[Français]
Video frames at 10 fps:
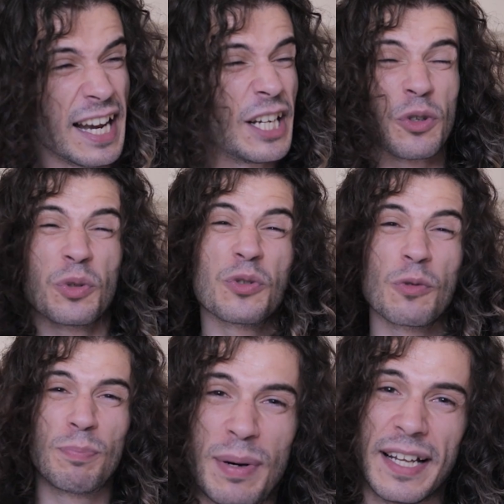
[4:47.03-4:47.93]
les gens ne
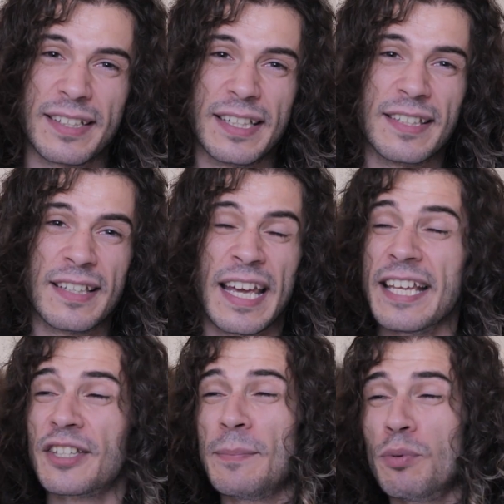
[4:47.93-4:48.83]
sont pas tristes,
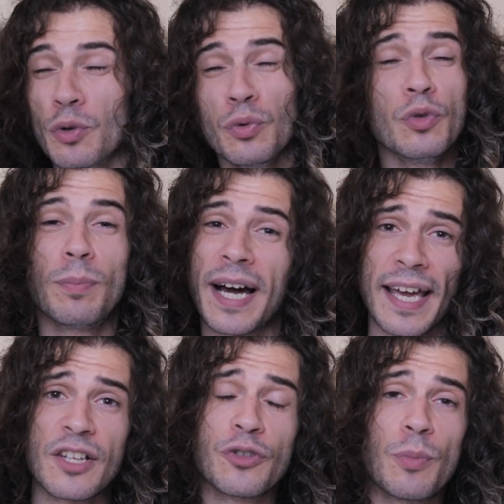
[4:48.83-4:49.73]
et ce qui pour nous nous paraît
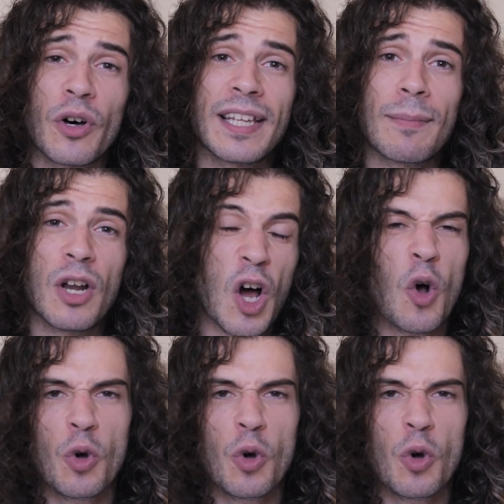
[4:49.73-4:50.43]
insupportable,